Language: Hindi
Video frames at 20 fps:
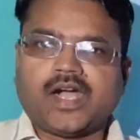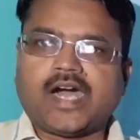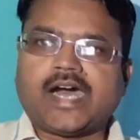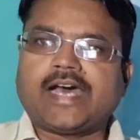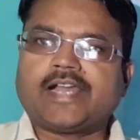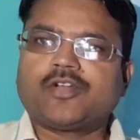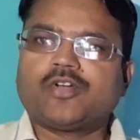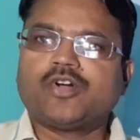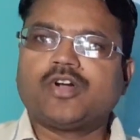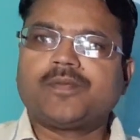
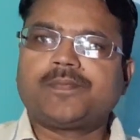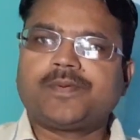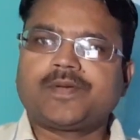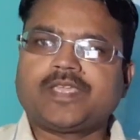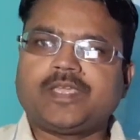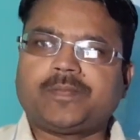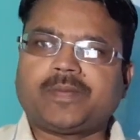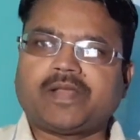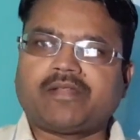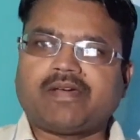आरोप
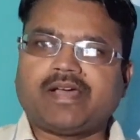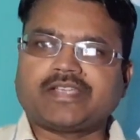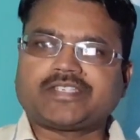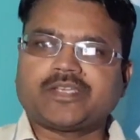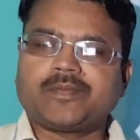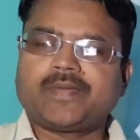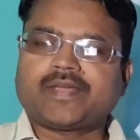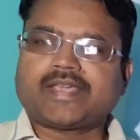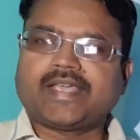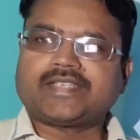की
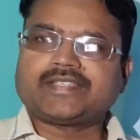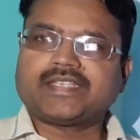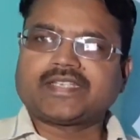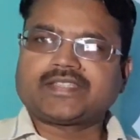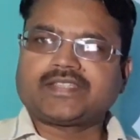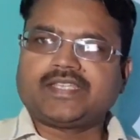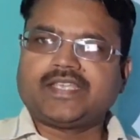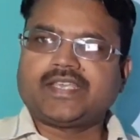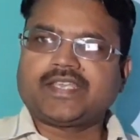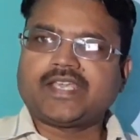परिभाषा में कह
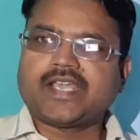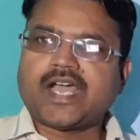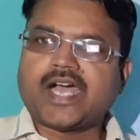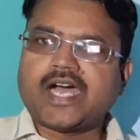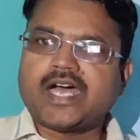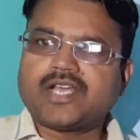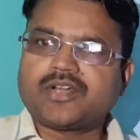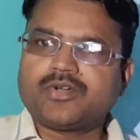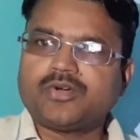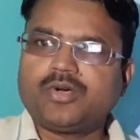सकते हैं कि
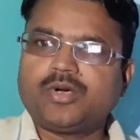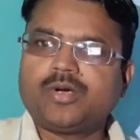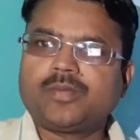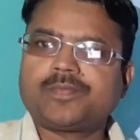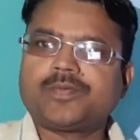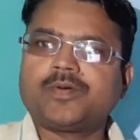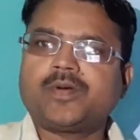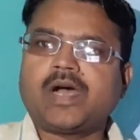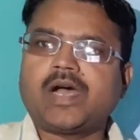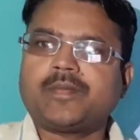
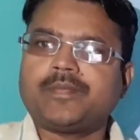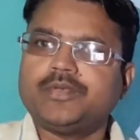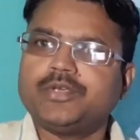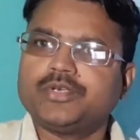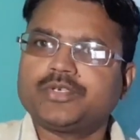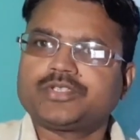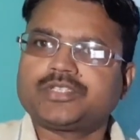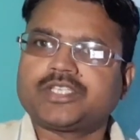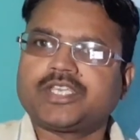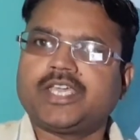आरोप
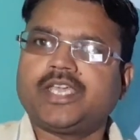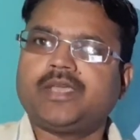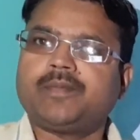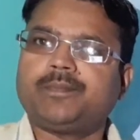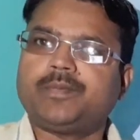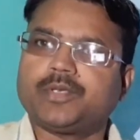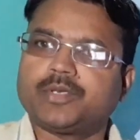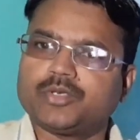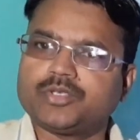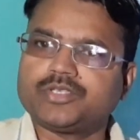अभियुक्त के
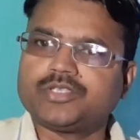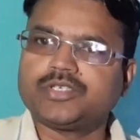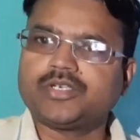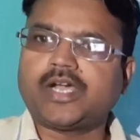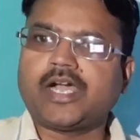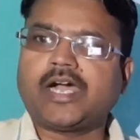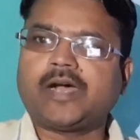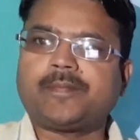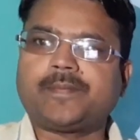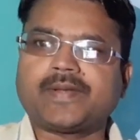विरुद्ध
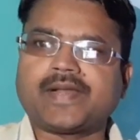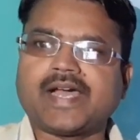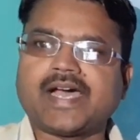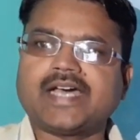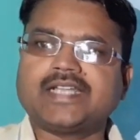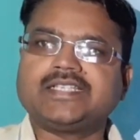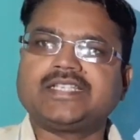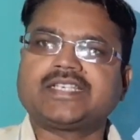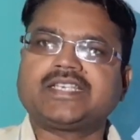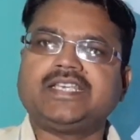
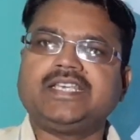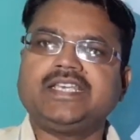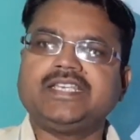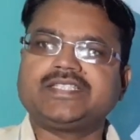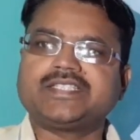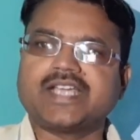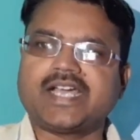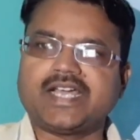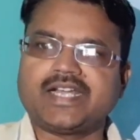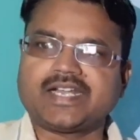अपराध की
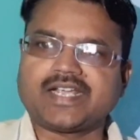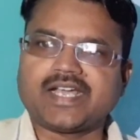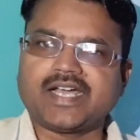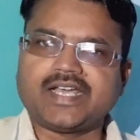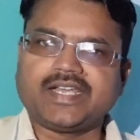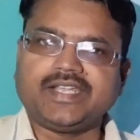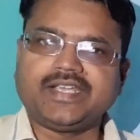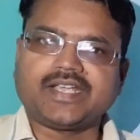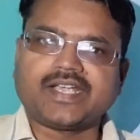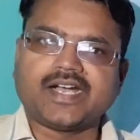
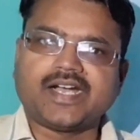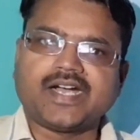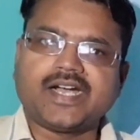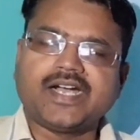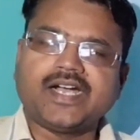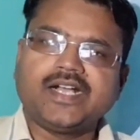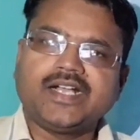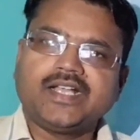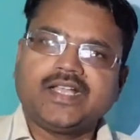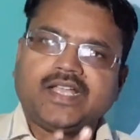जानकारी का
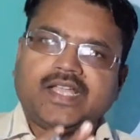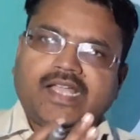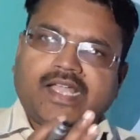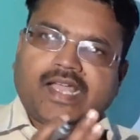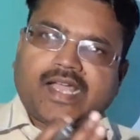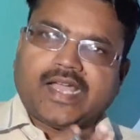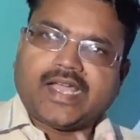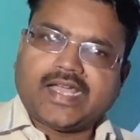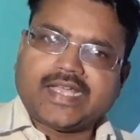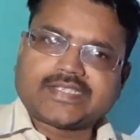
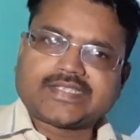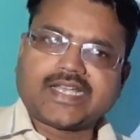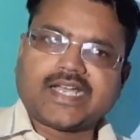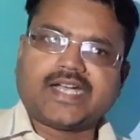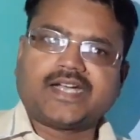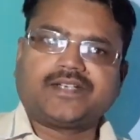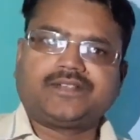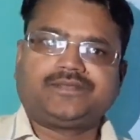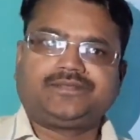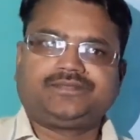ऐसा
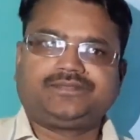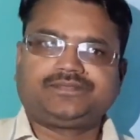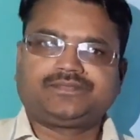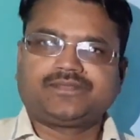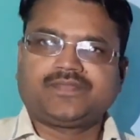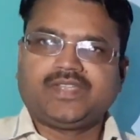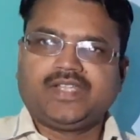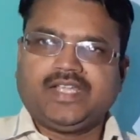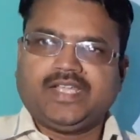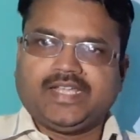
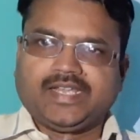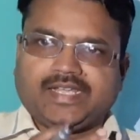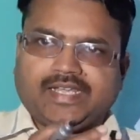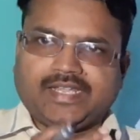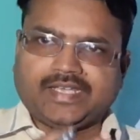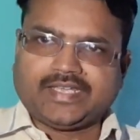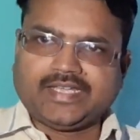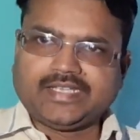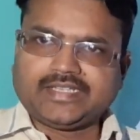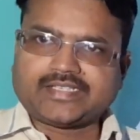
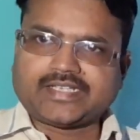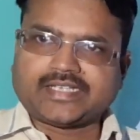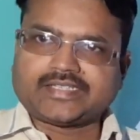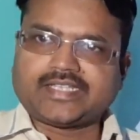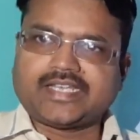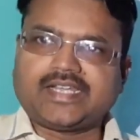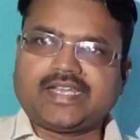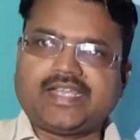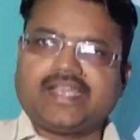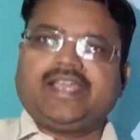लिखित
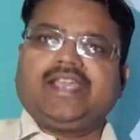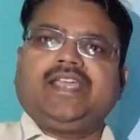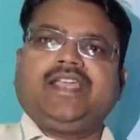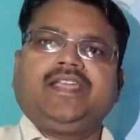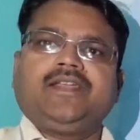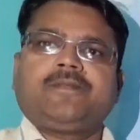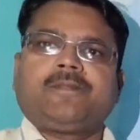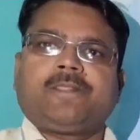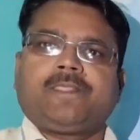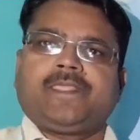कथन है
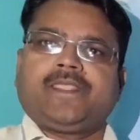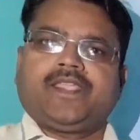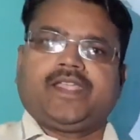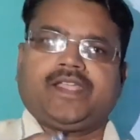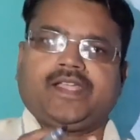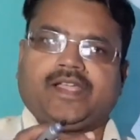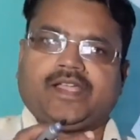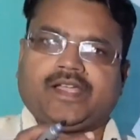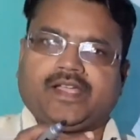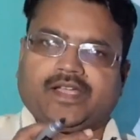
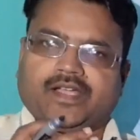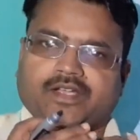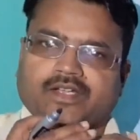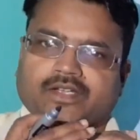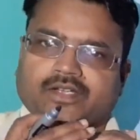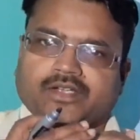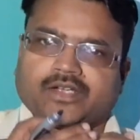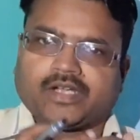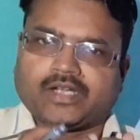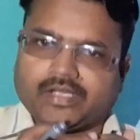
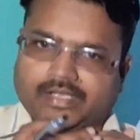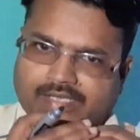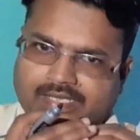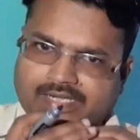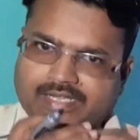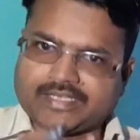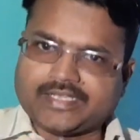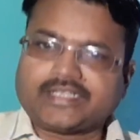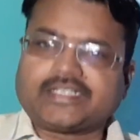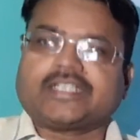यह
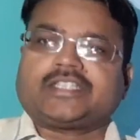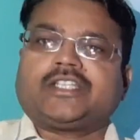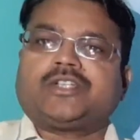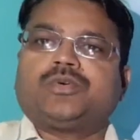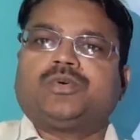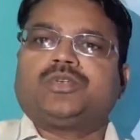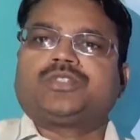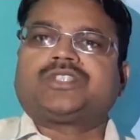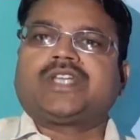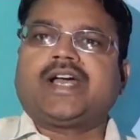लिखित कथन
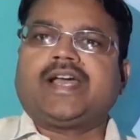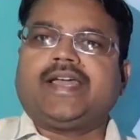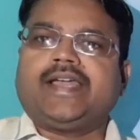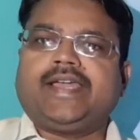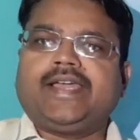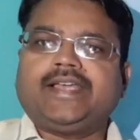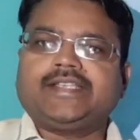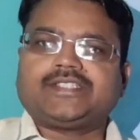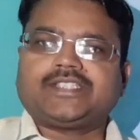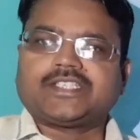होता
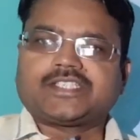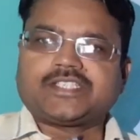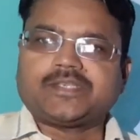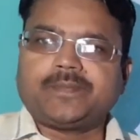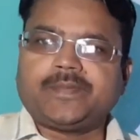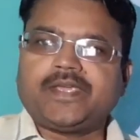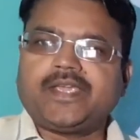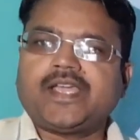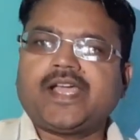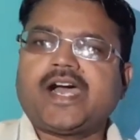है
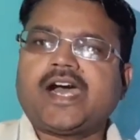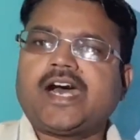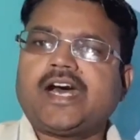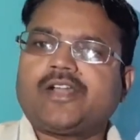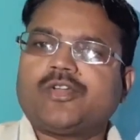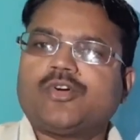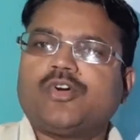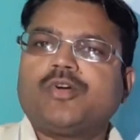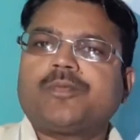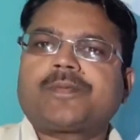जिसमें
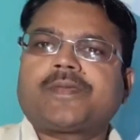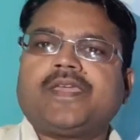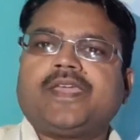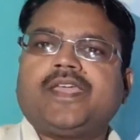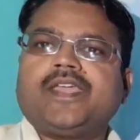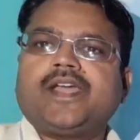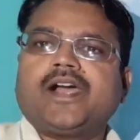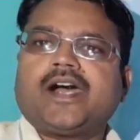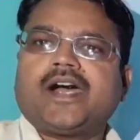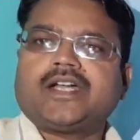आरोप के
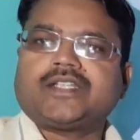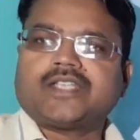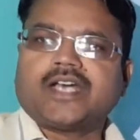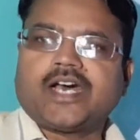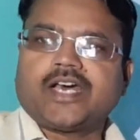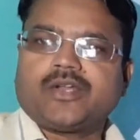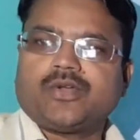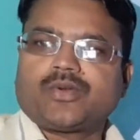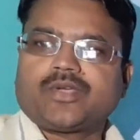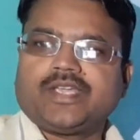
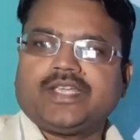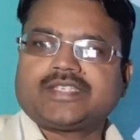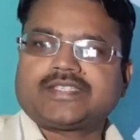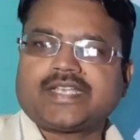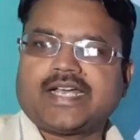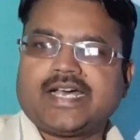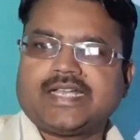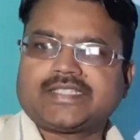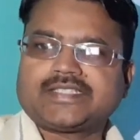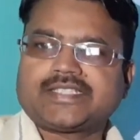आधारों के
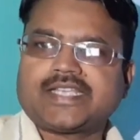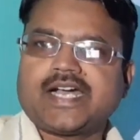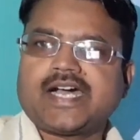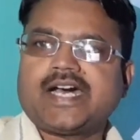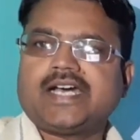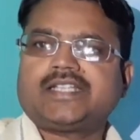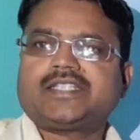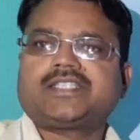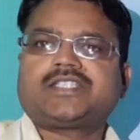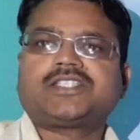साथ
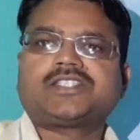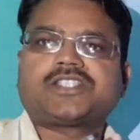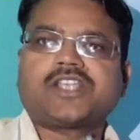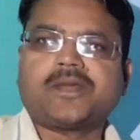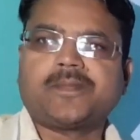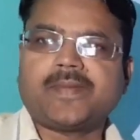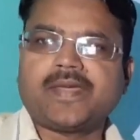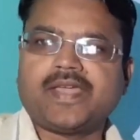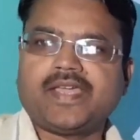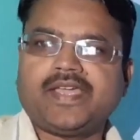साथ
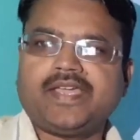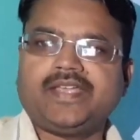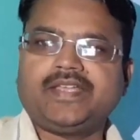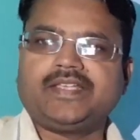समय